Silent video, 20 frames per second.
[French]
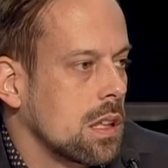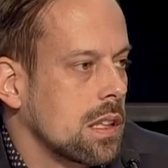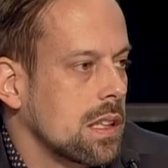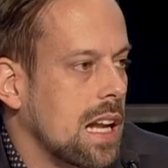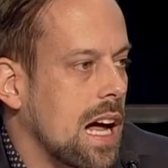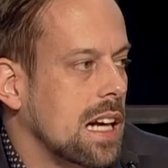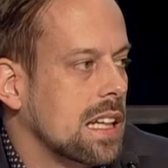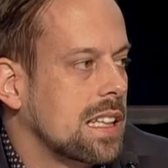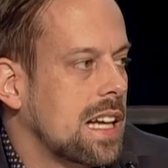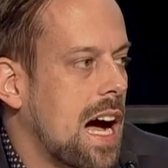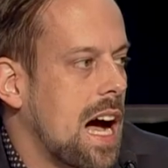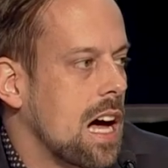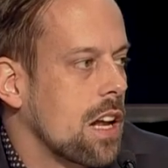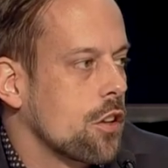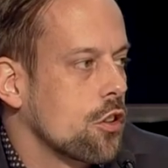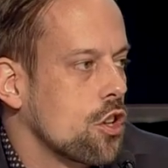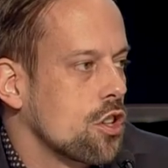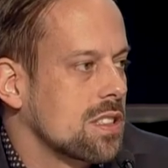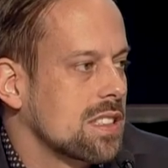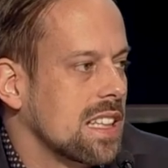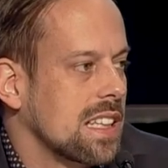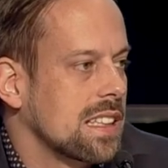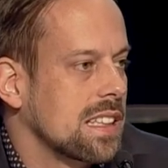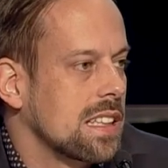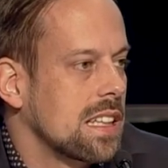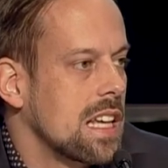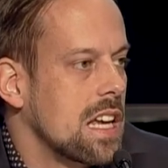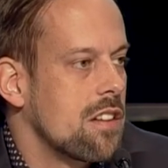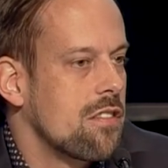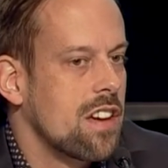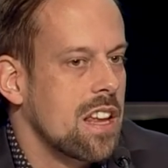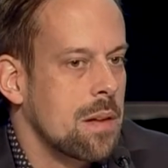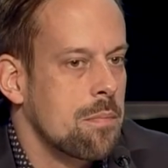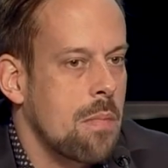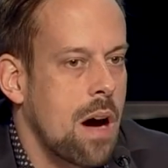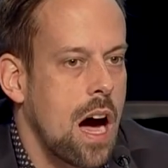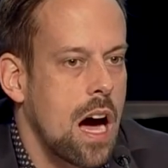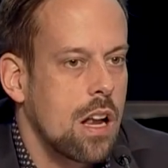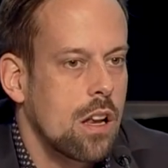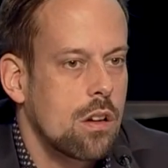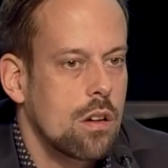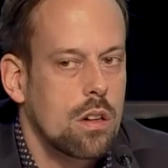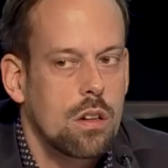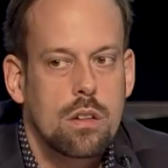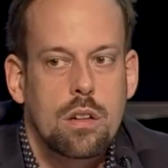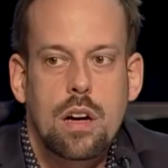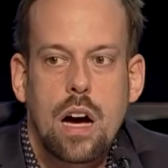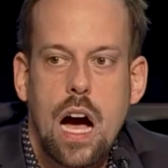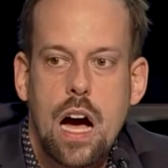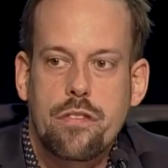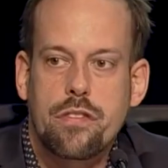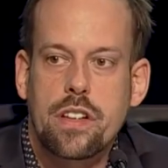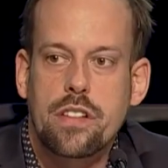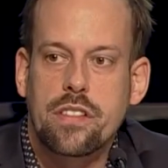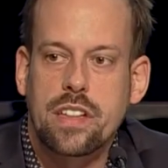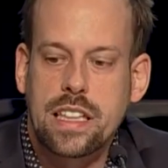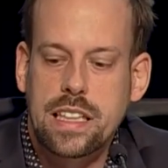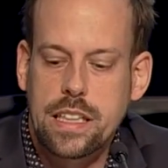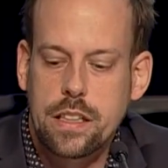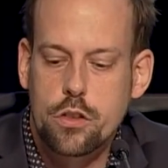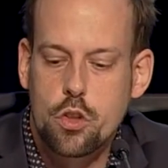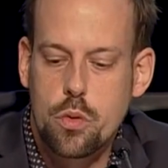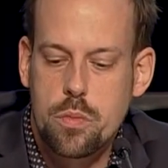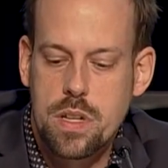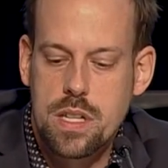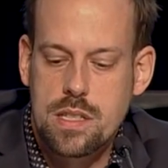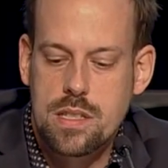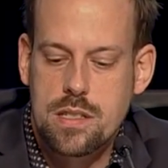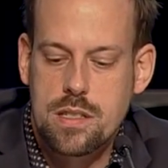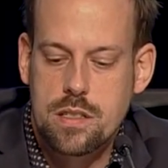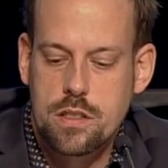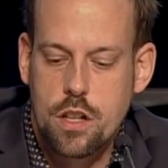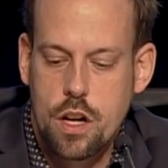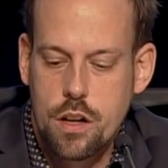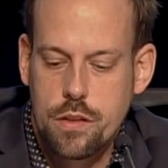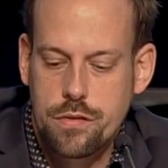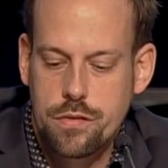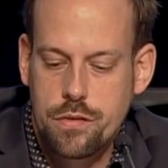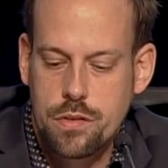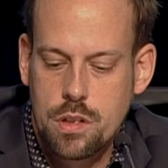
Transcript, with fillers: Dans le cadre de cet événement-là, en février 2019,